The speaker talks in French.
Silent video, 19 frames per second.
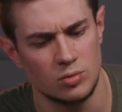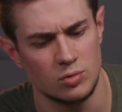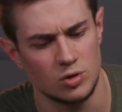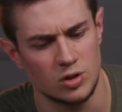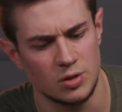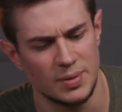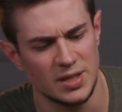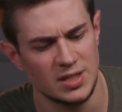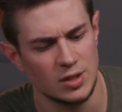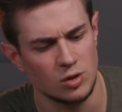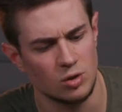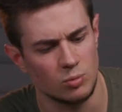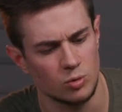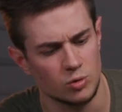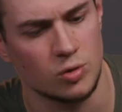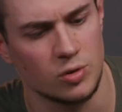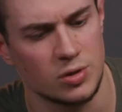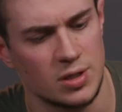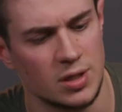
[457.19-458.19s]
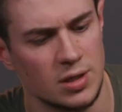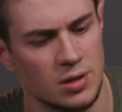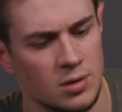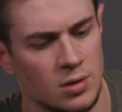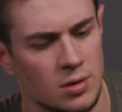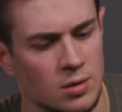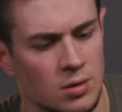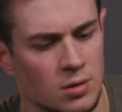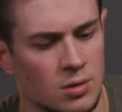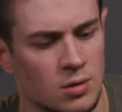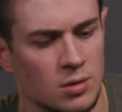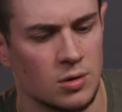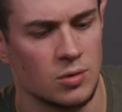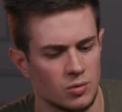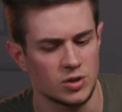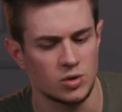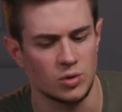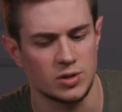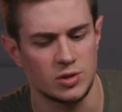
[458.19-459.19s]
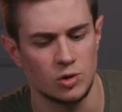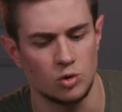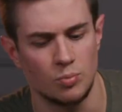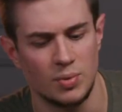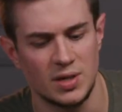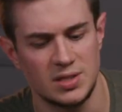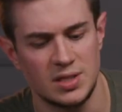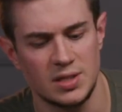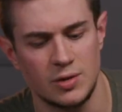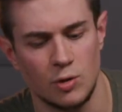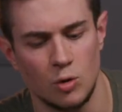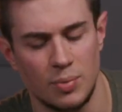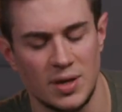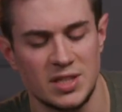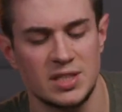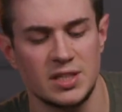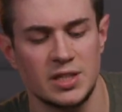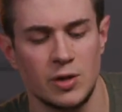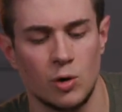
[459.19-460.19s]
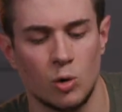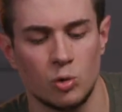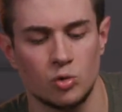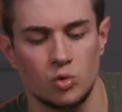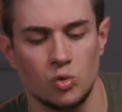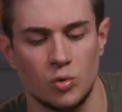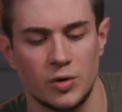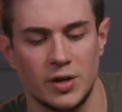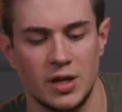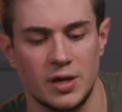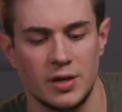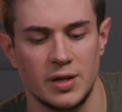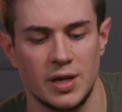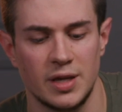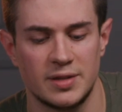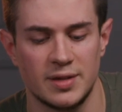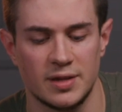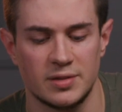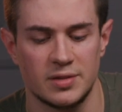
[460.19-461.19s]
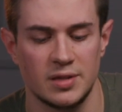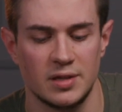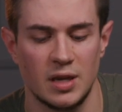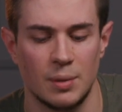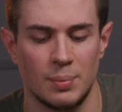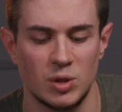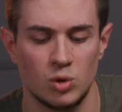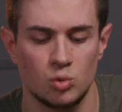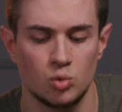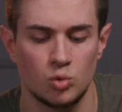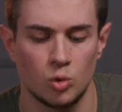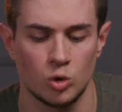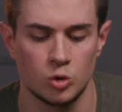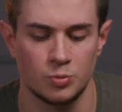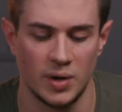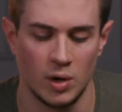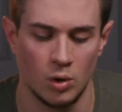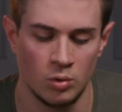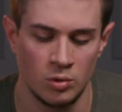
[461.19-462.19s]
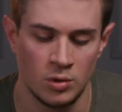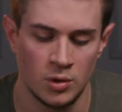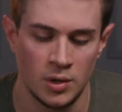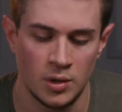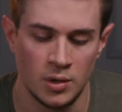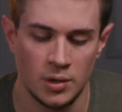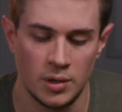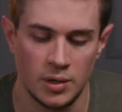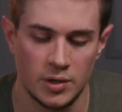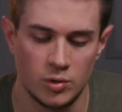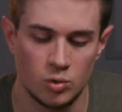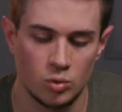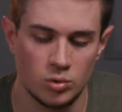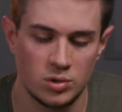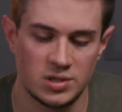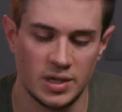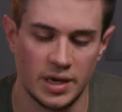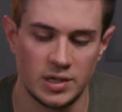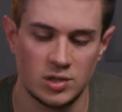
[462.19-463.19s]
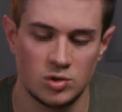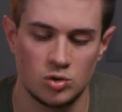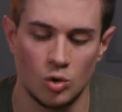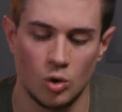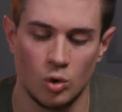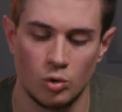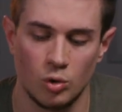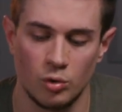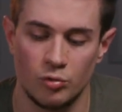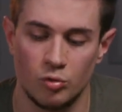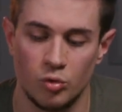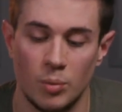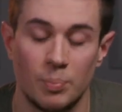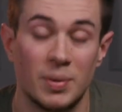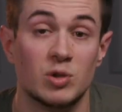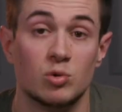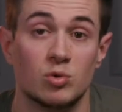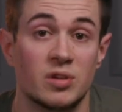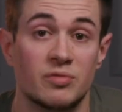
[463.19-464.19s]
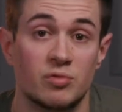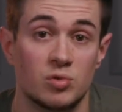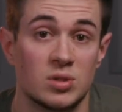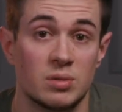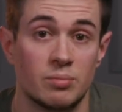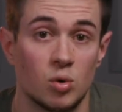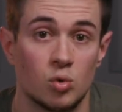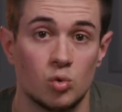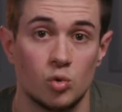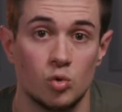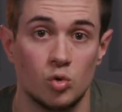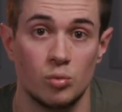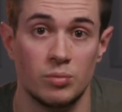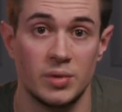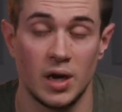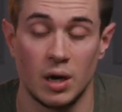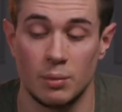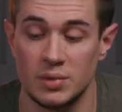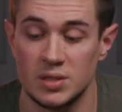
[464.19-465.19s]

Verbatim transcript: Je sais pas exactement ce que c'est. Moi, je crois que c'est du plastique. Le plastique qui l'entoure, il est, teinté, il n'est pas du tout transparent. Et donc, ça risque, encore une fois, pas de diffuser beaucoup de lumière.